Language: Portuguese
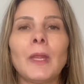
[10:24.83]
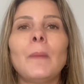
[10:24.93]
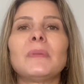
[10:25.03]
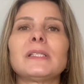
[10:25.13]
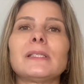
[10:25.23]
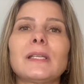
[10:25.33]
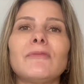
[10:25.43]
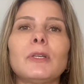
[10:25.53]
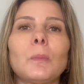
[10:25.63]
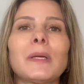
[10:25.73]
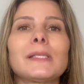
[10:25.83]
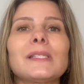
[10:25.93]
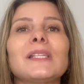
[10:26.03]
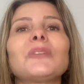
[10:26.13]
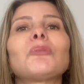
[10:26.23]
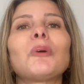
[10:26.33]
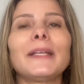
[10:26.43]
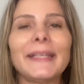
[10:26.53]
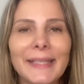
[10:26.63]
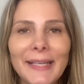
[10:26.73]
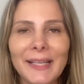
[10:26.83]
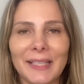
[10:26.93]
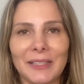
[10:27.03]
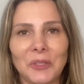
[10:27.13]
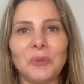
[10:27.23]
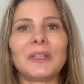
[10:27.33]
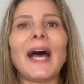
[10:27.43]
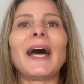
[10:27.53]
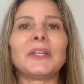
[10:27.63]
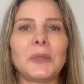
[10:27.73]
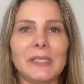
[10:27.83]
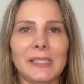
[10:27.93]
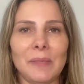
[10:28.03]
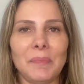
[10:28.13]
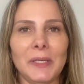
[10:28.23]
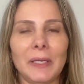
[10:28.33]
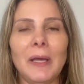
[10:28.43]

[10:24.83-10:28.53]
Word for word: Precisa haver uma sintonia entre o dar e o receber